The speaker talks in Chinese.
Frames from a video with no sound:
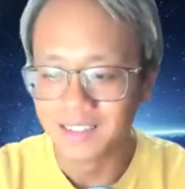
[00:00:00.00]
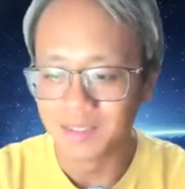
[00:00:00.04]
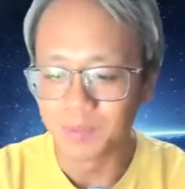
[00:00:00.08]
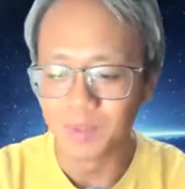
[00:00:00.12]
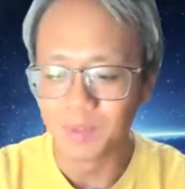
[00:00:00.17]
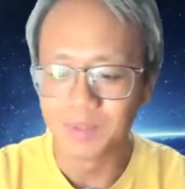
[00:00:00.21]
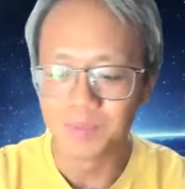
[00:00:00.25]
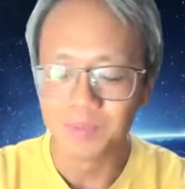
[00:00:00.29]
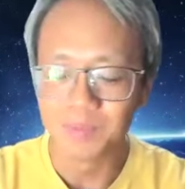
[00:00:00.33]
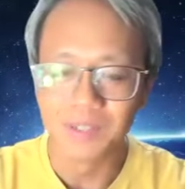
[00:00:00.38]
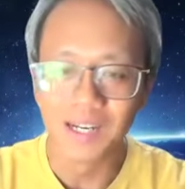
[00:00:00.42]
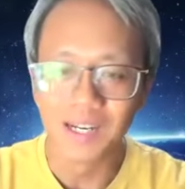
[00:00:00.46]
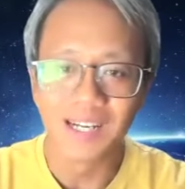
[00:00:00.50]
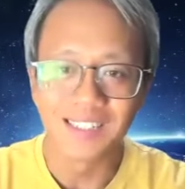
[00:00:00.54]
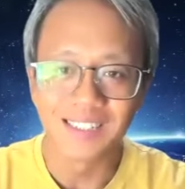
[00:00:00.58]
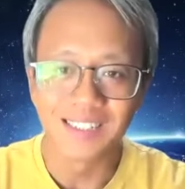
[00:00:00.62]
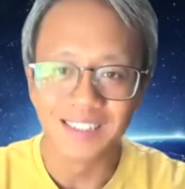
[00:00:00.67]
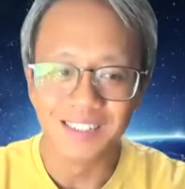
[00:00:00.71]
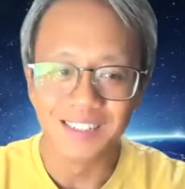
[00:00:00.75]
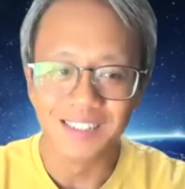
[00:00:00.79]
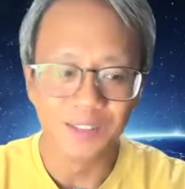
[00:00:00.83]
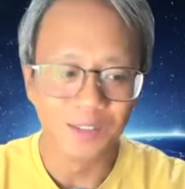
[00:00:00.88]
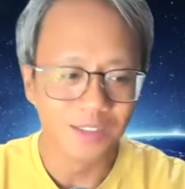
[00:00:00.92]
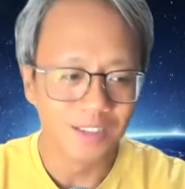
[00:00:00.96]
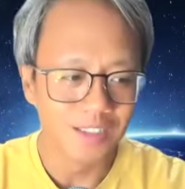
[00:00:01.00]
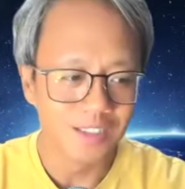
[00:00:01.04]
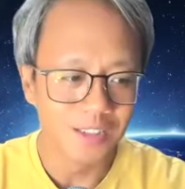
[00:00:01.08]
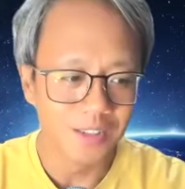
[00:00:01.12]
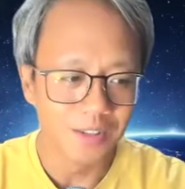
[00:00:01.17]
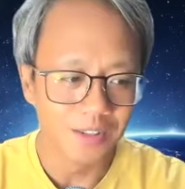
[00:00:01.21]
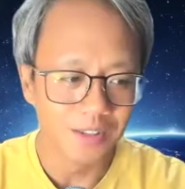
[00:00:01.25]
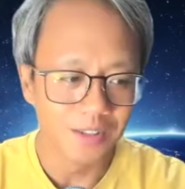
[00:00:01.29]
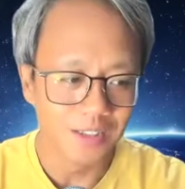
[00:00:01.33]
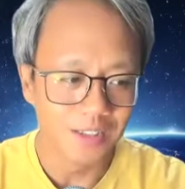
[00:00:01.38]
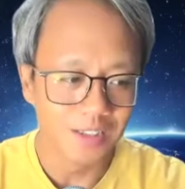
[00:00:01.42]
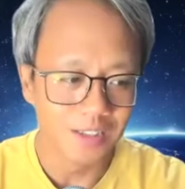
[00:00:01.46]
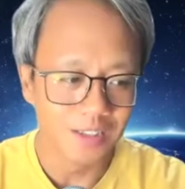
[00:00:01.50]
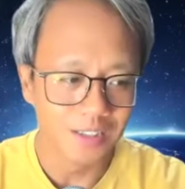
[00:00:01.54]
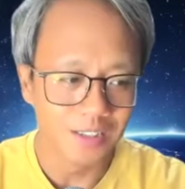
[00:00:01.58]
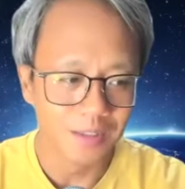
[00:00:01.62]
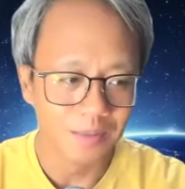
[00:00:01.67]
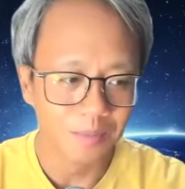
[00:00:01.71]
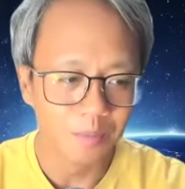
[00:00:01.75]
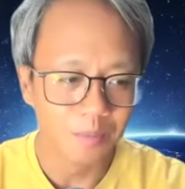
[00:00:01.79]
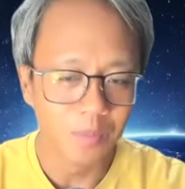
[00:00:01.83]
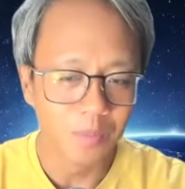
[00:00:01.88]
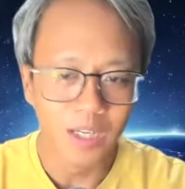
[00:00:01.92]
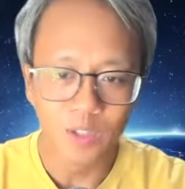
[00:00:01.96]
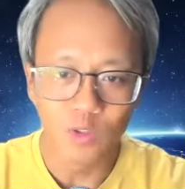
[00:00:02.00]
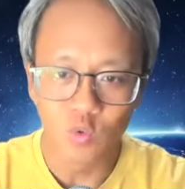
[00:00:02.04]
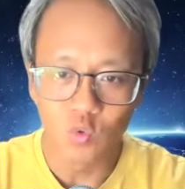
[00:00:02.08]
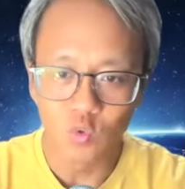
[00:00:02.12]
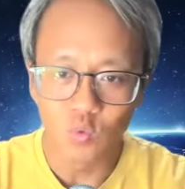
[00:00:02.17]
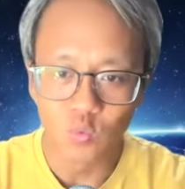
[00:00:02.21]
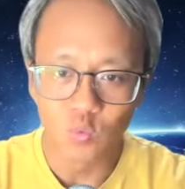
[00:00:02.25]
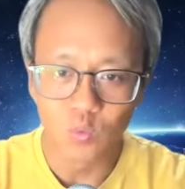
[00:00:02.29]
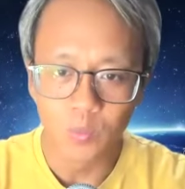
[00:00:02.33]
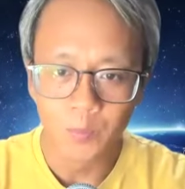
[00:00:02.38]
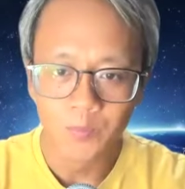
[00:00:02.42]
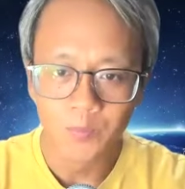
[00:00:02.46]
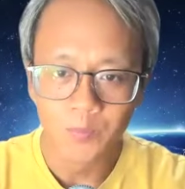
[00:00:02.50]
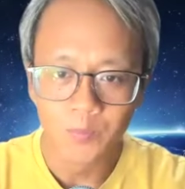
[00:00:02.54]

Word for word: 什么 plus 呢？就是有一个备注